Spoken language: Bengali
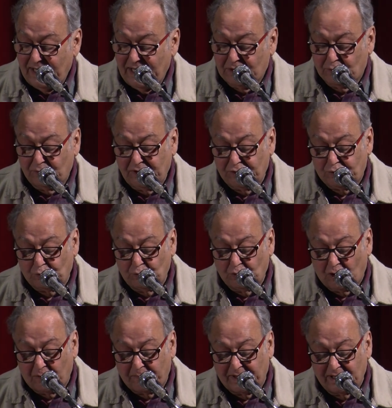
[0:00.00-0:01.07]
এখনই শুরু
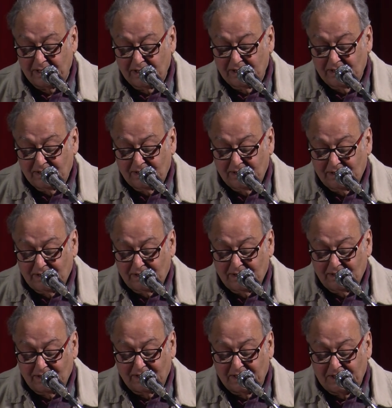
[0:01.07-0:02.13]
হবে
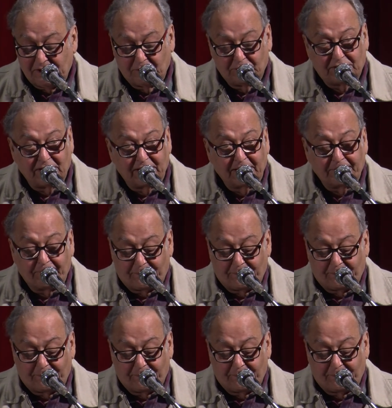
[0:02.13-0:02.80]
রেডিওতে